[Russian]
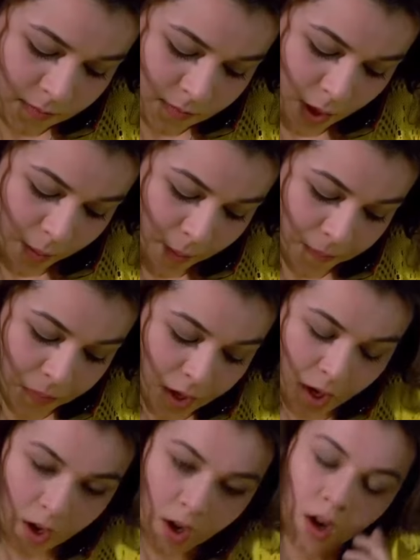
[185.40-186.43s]
Хорошо.
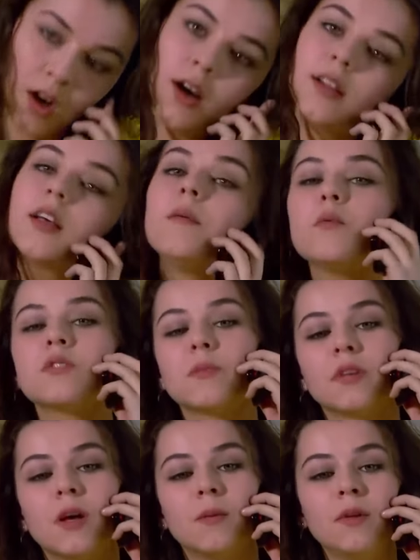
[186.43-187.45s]
Я
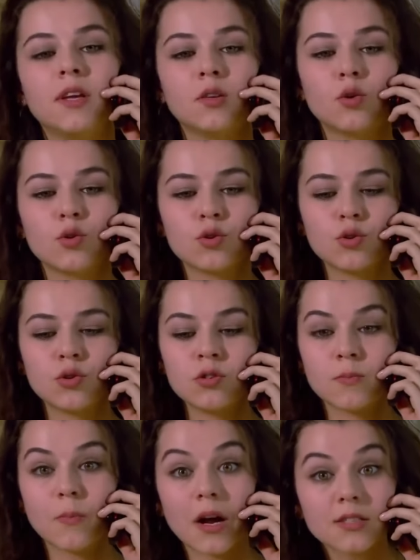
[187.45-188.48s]
записала. Тогда увидимся
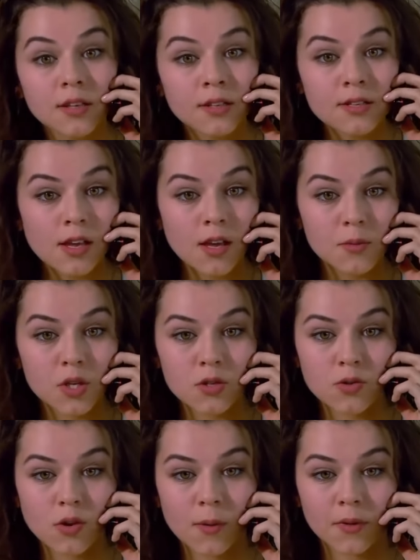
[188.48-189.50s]
завтра утром. Только
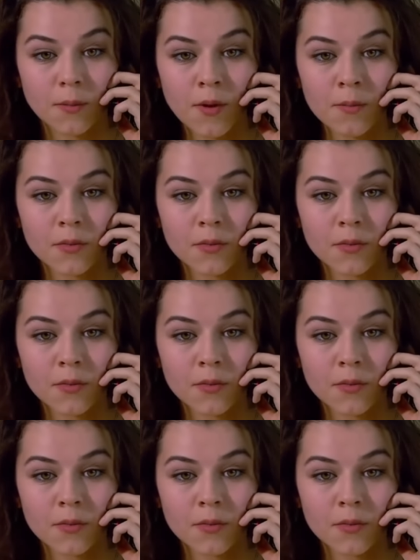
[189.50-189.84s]
ничего не говоря